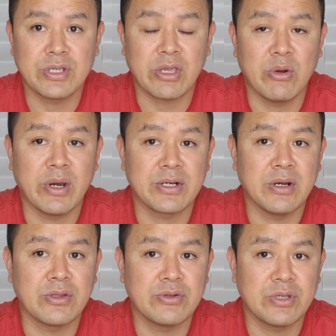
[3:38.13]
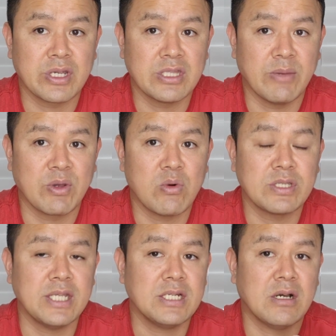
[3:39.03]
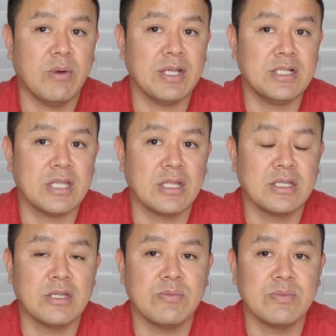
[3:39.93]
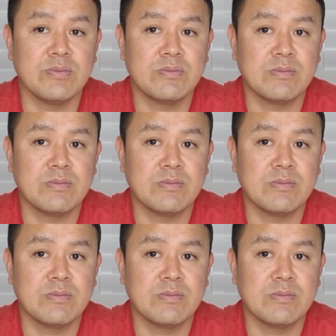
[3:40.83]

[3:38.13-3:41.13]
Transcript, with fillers: 결과를 얻을 수 있기 때문에 꼭 세척 커버 하실 때는 이 점